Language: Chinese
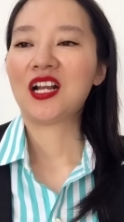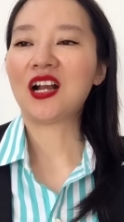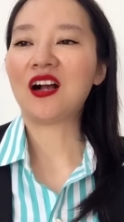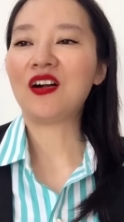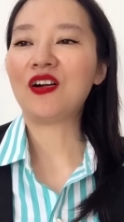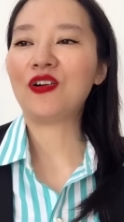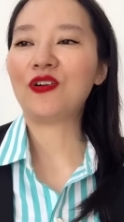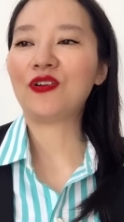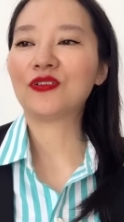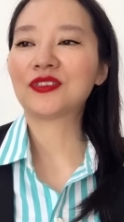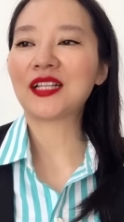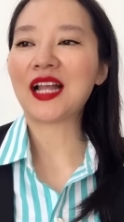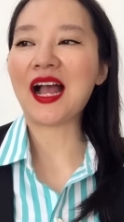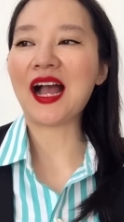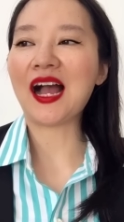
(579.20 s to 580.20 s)
然后
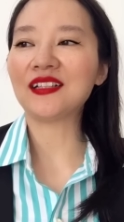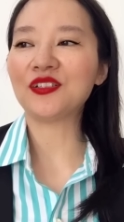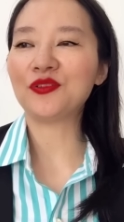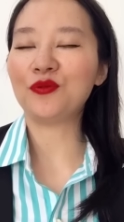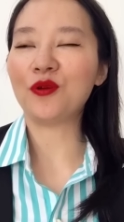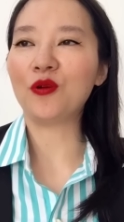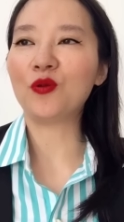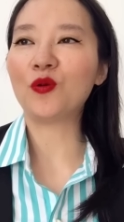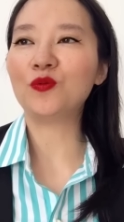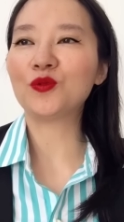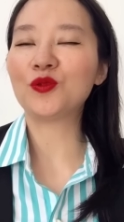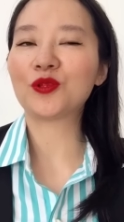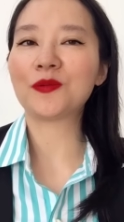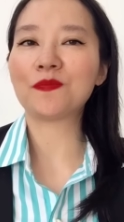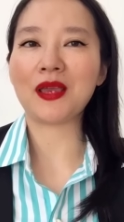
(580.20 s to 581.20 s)
他的员工
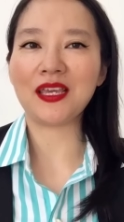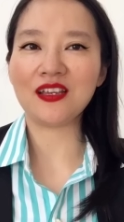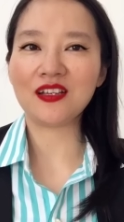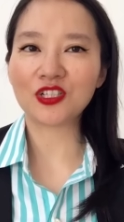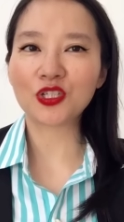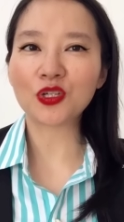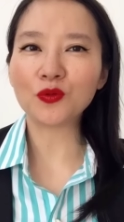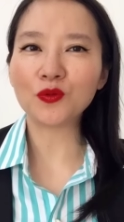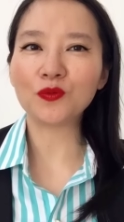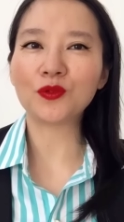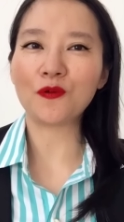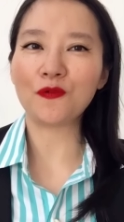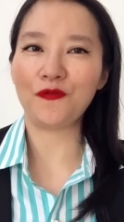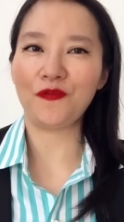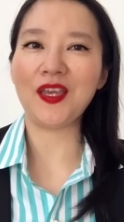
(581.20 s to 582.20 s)
就是每一个收入
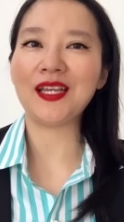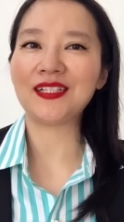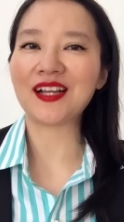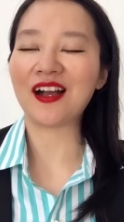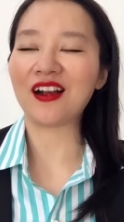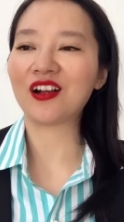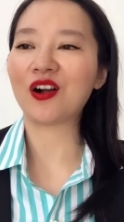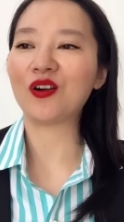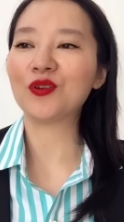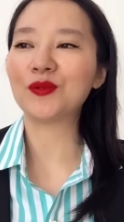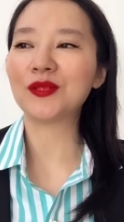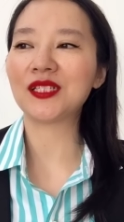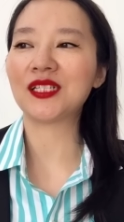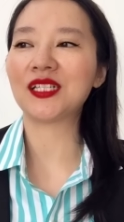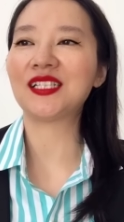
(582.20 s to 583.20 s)
都非常高，因
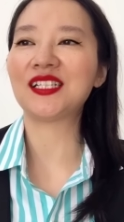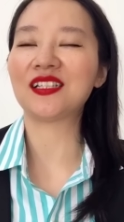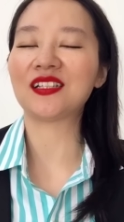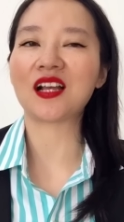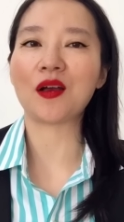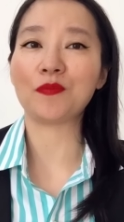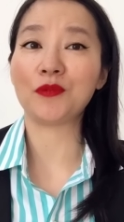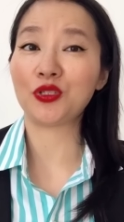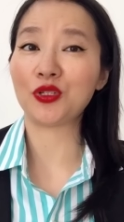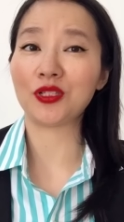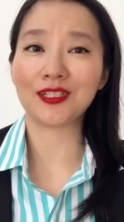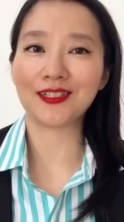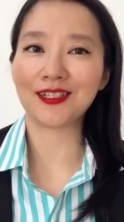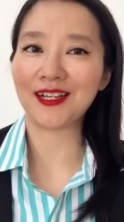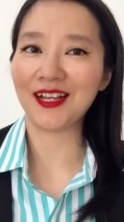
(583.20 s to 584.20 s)
为这些真的 commission
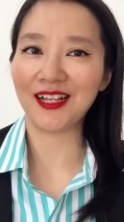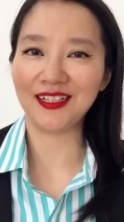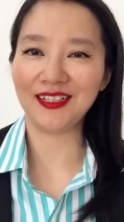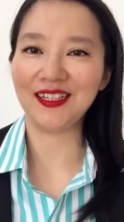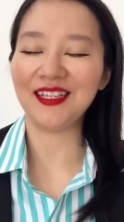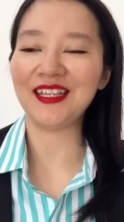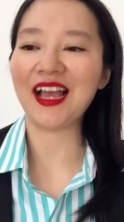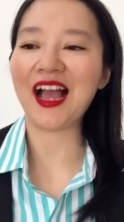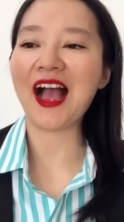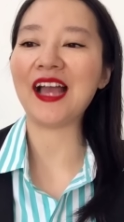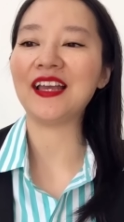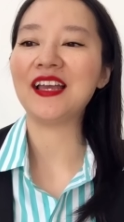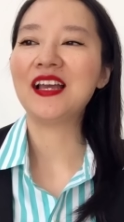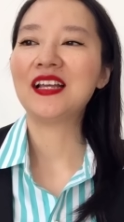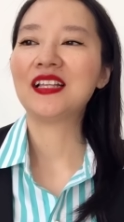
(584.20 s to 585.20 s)
真的很厉
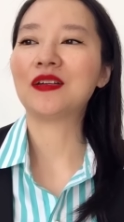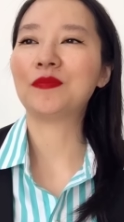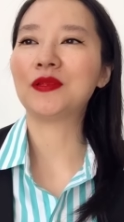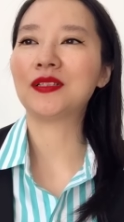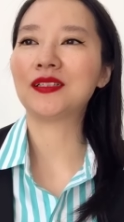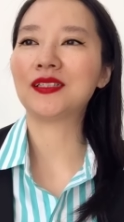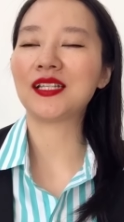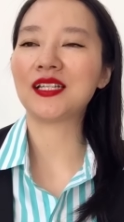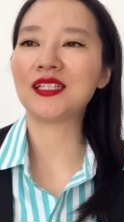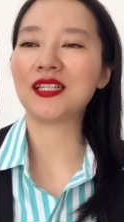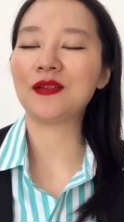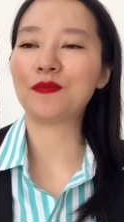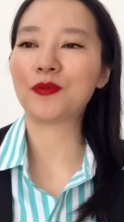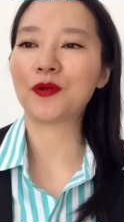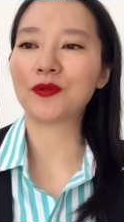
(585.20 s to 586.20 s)
害，他们的这
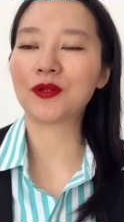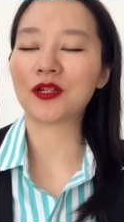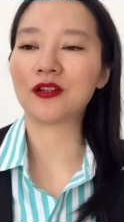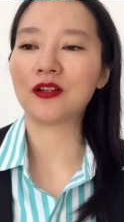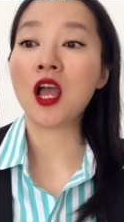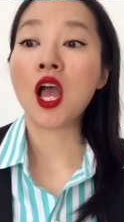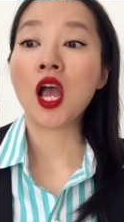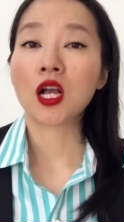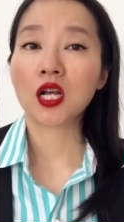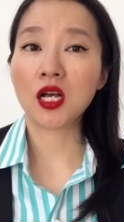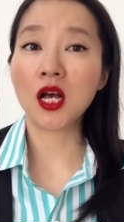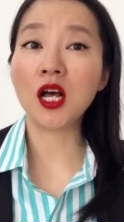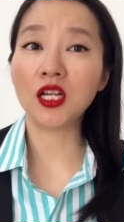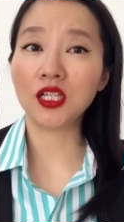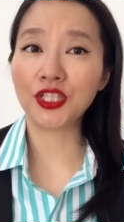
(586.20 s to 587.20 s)
些 broker。
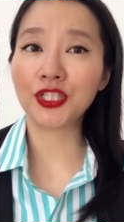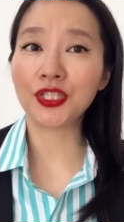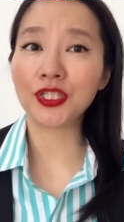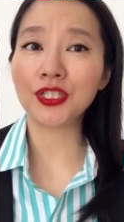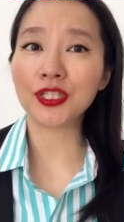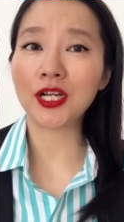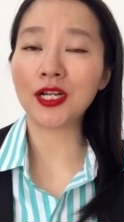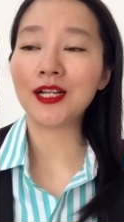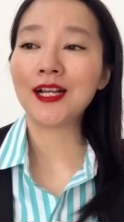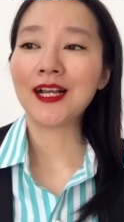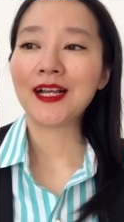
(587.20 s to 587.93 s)
可是呢，